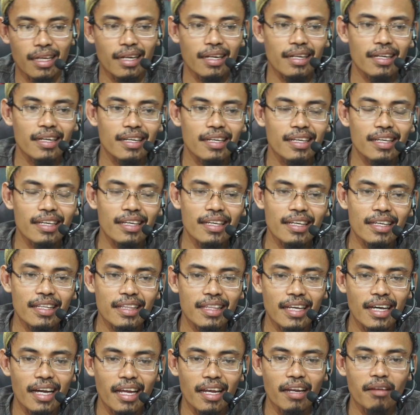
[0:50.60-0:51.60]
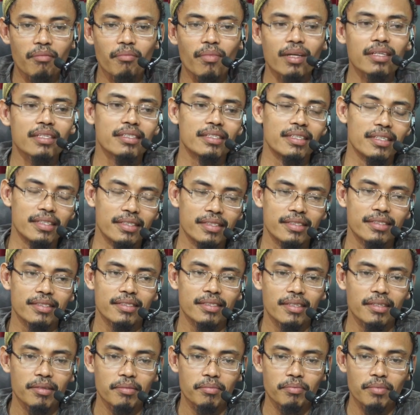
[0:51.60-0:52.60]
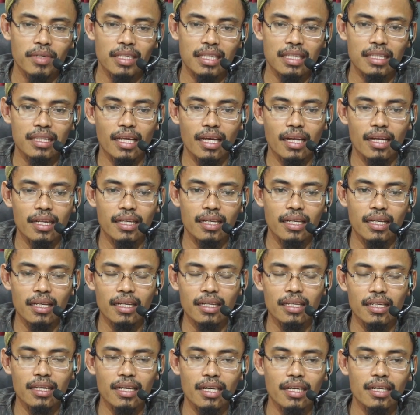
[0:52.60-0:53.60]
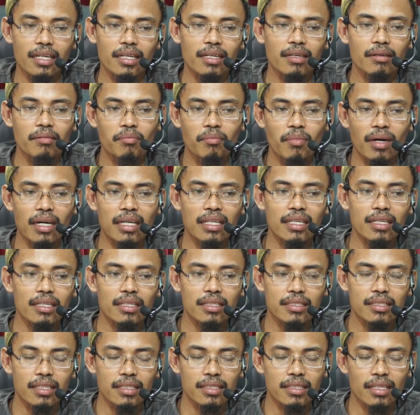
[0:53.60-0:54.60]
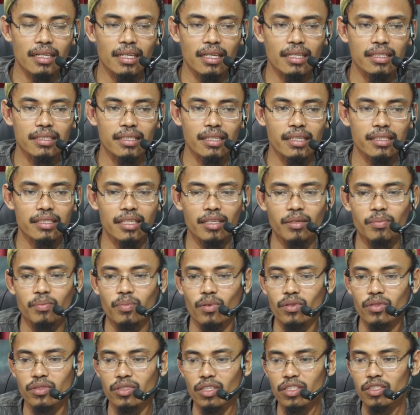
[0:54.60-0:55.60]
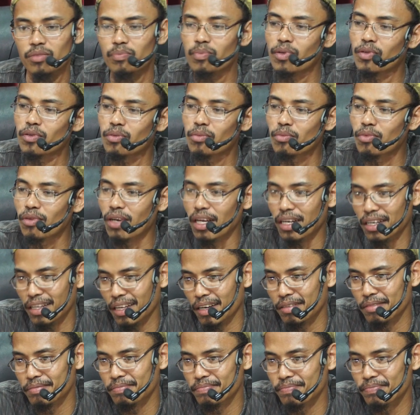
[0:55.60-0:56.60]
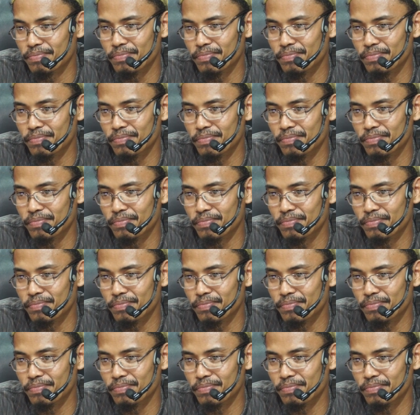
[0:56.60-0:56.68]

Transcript: talqin al-mayyit, mentalkinkan mayat setelah selesai proses penguburannya.